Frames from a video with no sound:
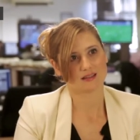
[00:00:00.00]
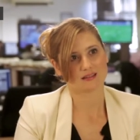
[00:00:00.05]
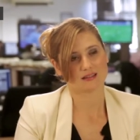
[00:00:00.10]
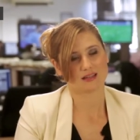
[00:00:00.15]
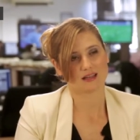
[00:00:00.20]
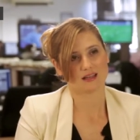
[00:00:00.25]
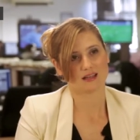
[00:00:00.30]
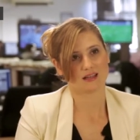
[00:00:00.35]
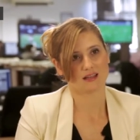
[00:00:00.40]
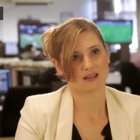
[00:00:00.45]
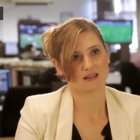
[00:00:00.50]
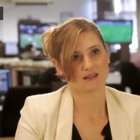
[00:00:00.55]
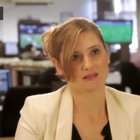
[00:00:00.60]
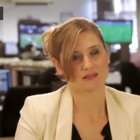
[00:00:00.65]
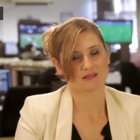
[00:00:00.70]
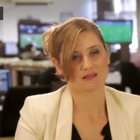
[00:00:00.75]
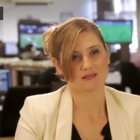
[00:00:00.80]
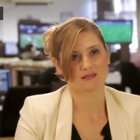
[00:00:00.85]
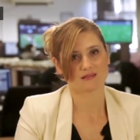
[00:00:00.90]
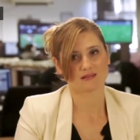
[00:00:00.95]
Em,
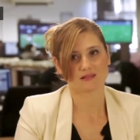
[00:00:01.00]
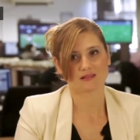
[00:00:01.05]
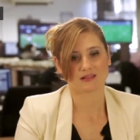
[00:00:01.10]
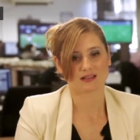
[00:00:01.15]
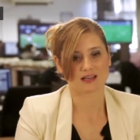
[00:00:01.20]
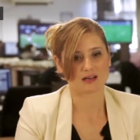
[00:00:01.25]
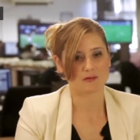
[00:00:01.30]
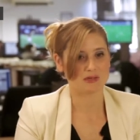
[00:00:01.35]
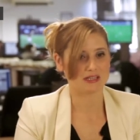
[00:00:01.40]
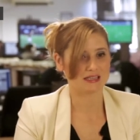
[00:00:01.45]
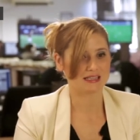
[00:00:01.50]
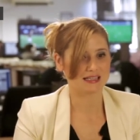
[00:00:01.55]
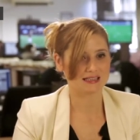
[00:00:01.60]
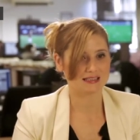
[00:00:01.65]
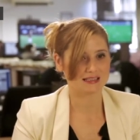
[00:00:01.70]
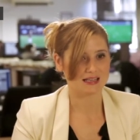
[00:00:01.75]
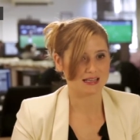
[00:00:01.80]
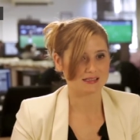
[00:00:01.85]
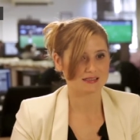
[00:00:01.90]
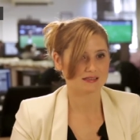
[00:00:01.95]
realmente
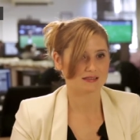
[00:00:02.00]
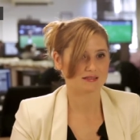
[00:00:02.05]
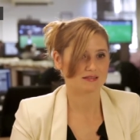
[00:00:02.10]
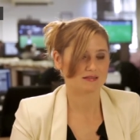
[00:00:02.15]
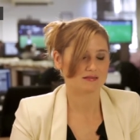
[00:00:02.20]
estás